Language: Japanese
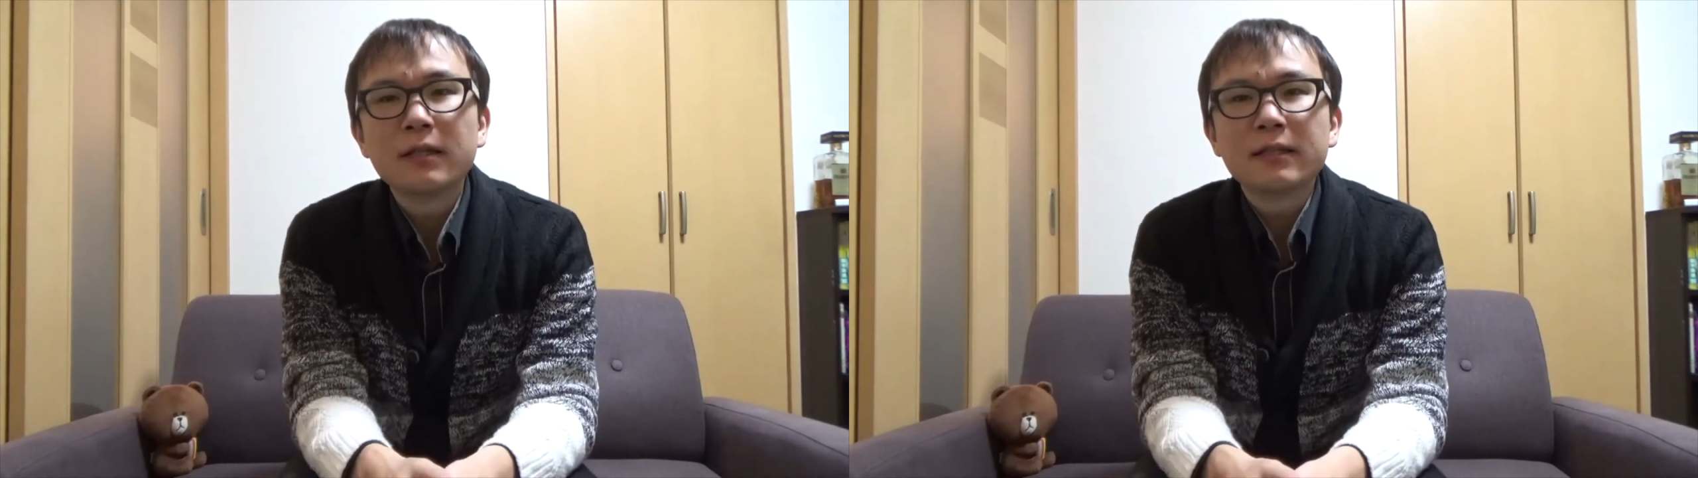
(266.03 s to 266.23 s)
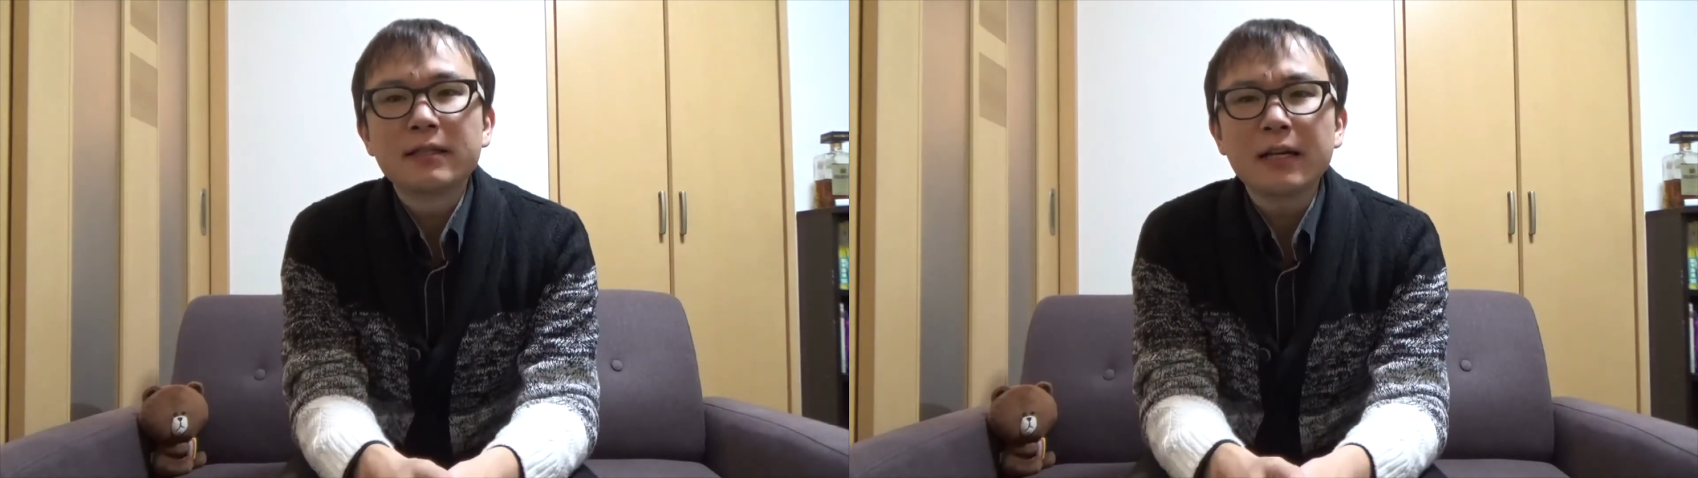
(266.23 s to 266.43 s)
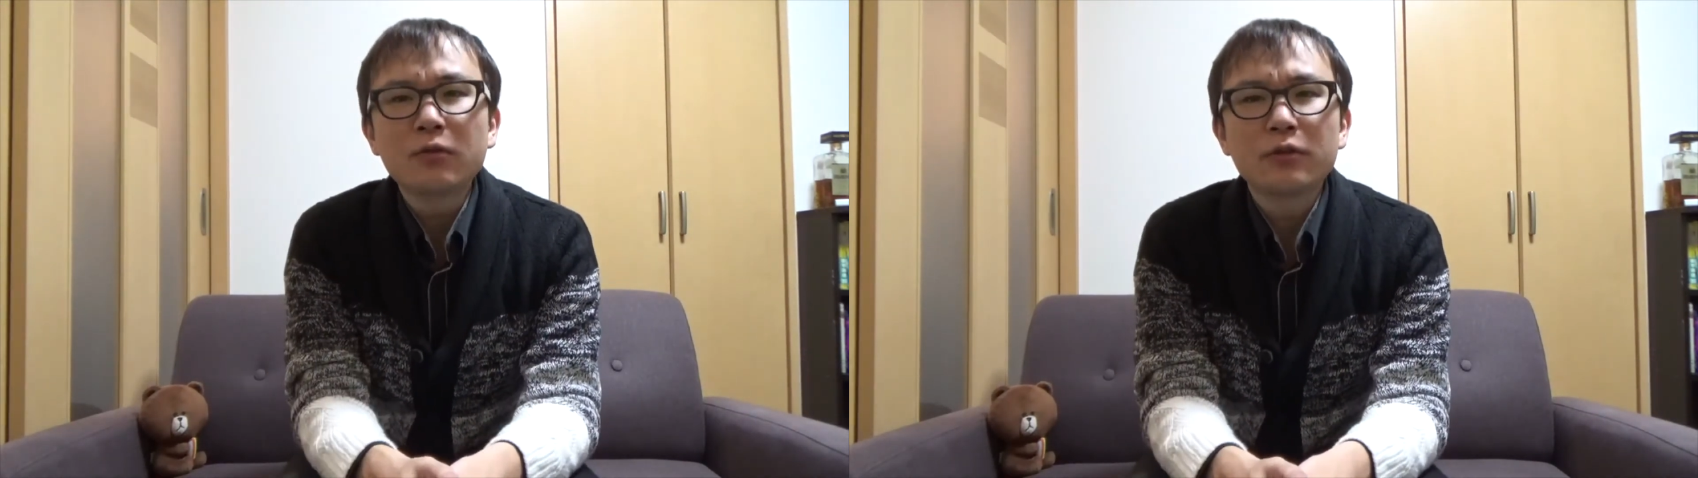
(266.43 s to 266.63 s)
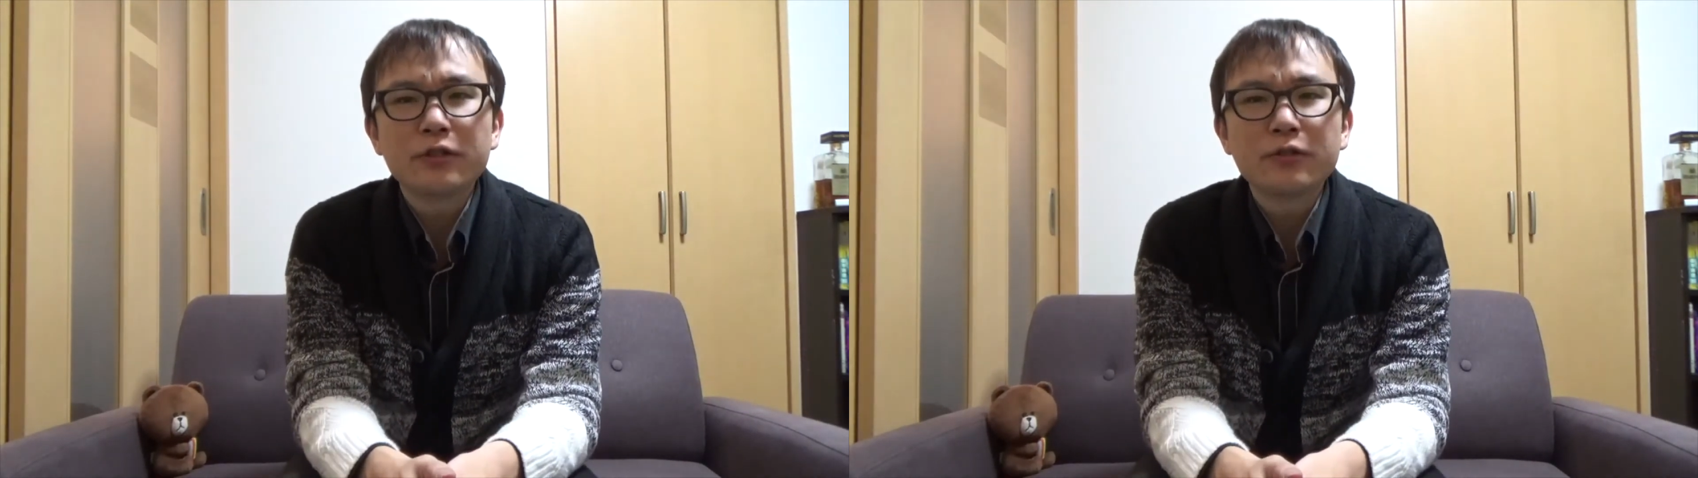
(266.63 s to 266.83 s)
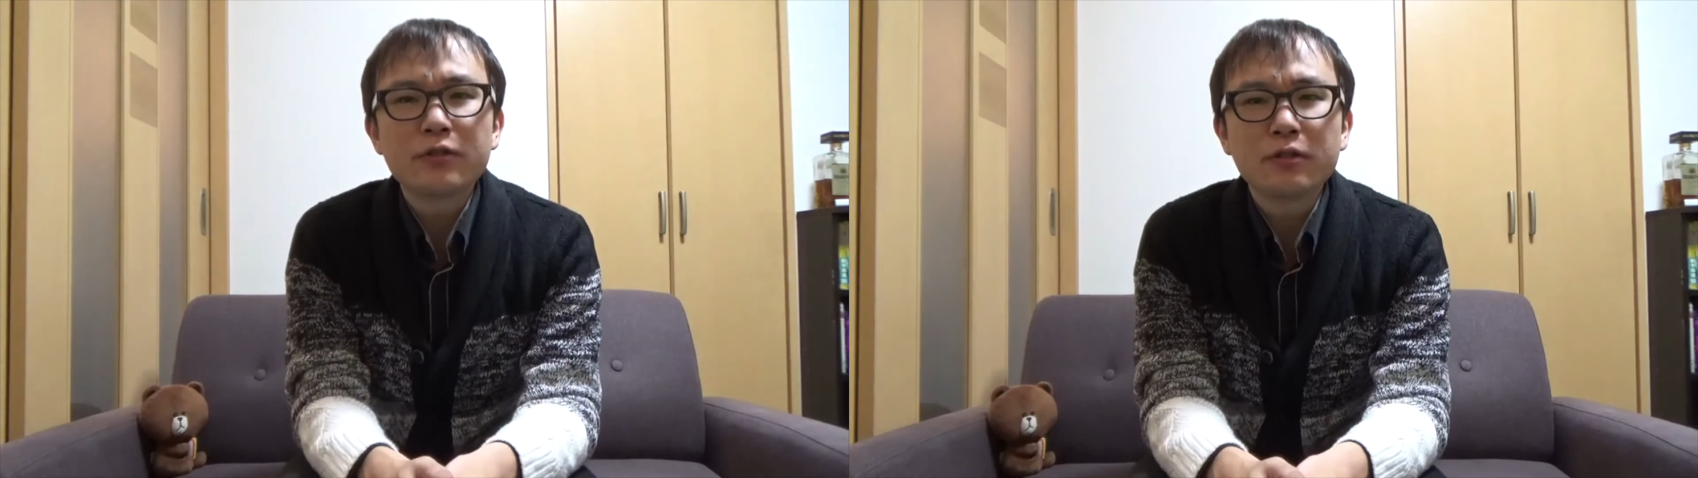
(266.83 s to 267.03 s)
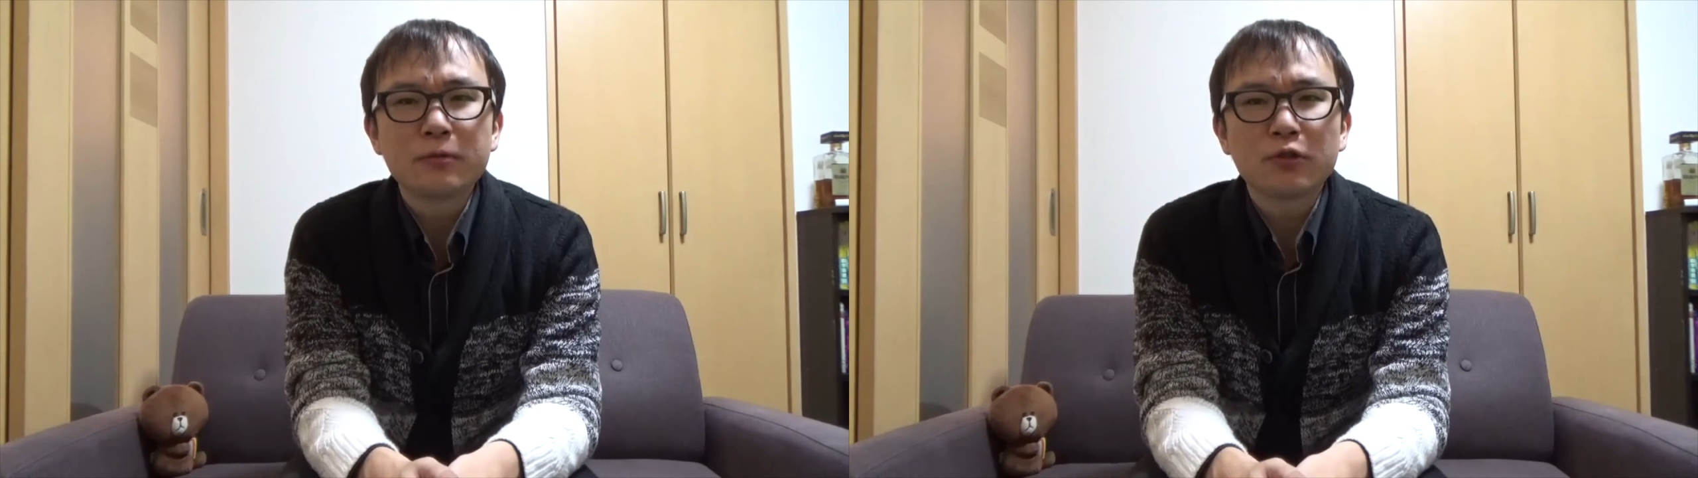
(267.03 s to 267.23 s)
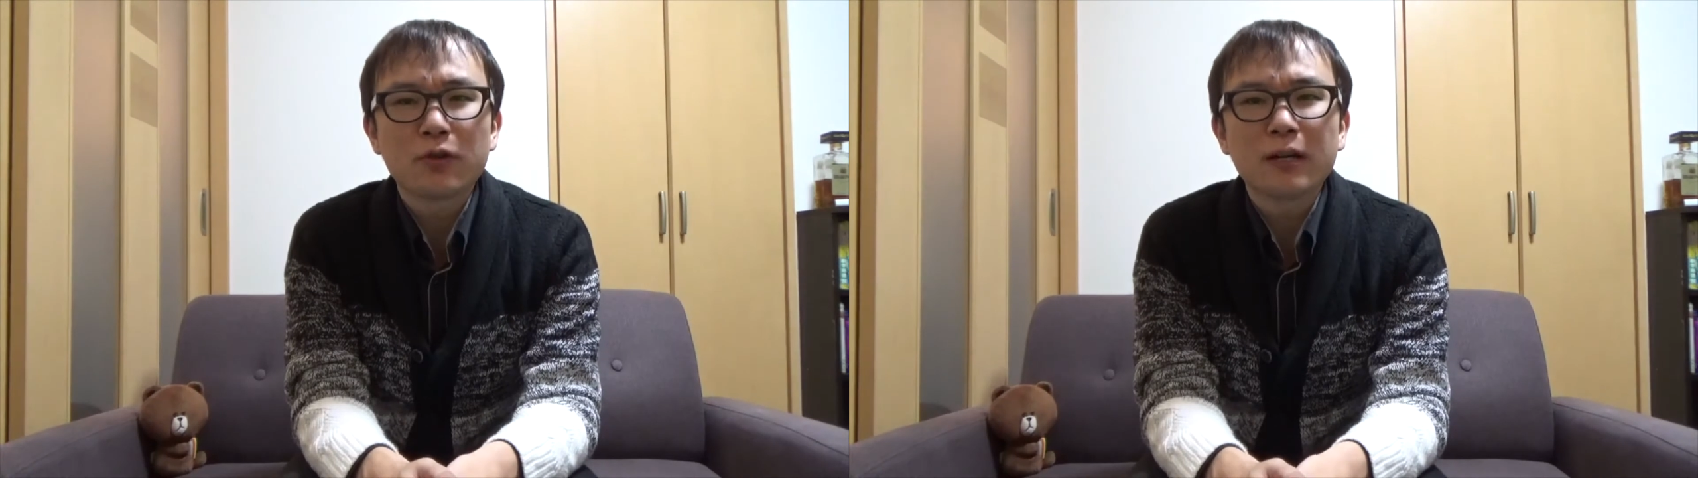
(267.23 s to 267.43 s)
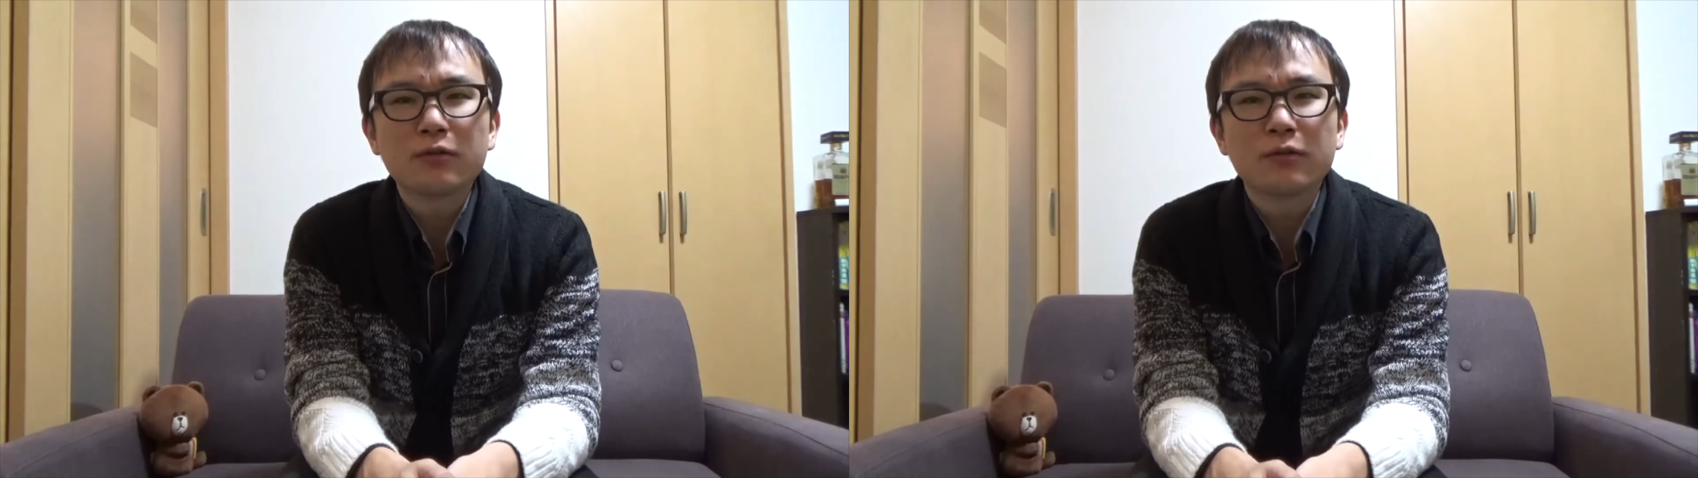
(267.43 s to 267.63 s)
結構 YouTube と
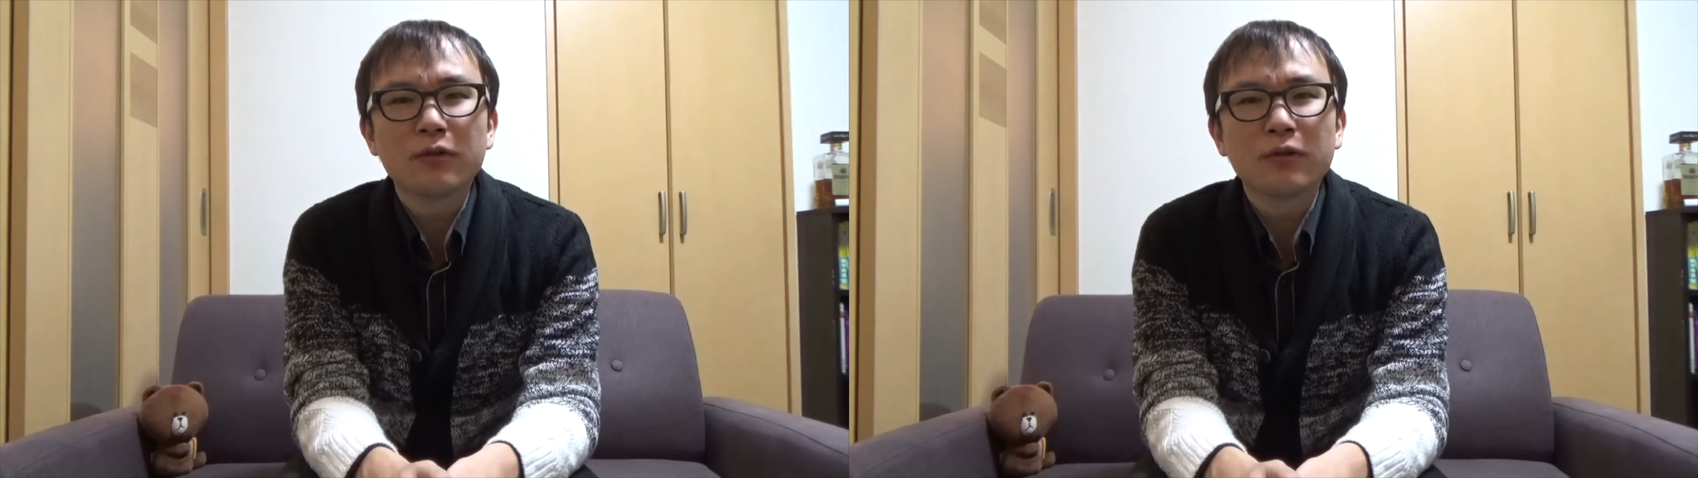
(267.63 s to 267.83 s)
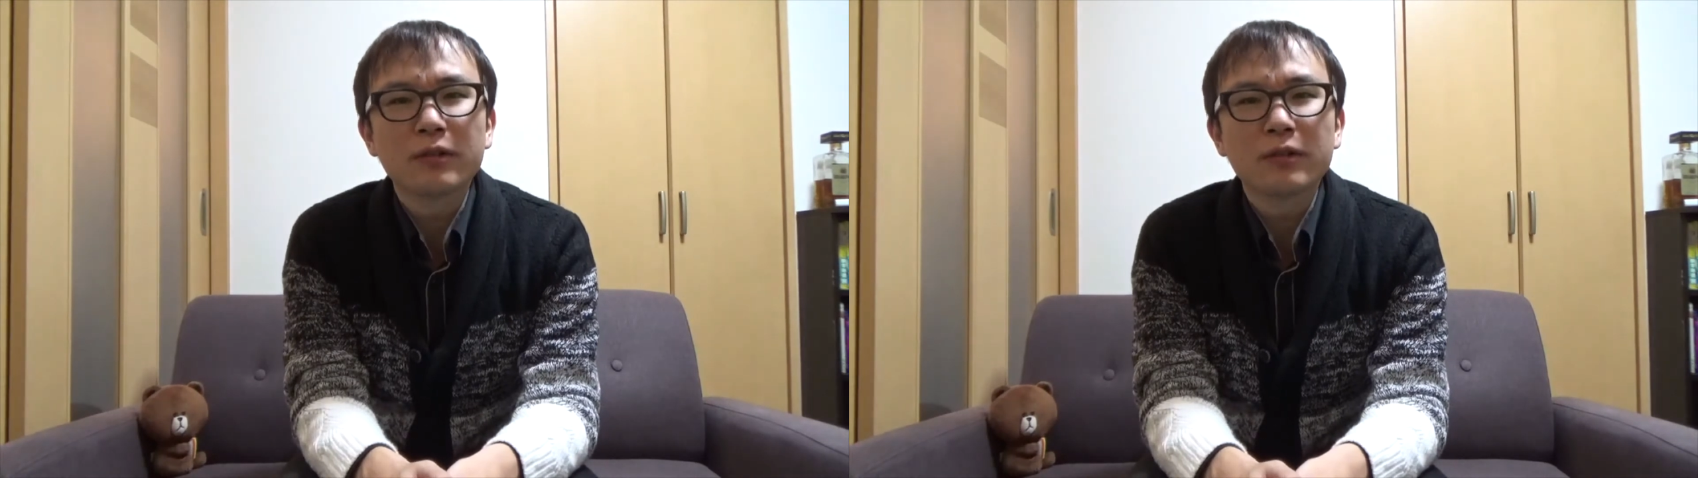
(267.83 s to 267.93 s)
かあと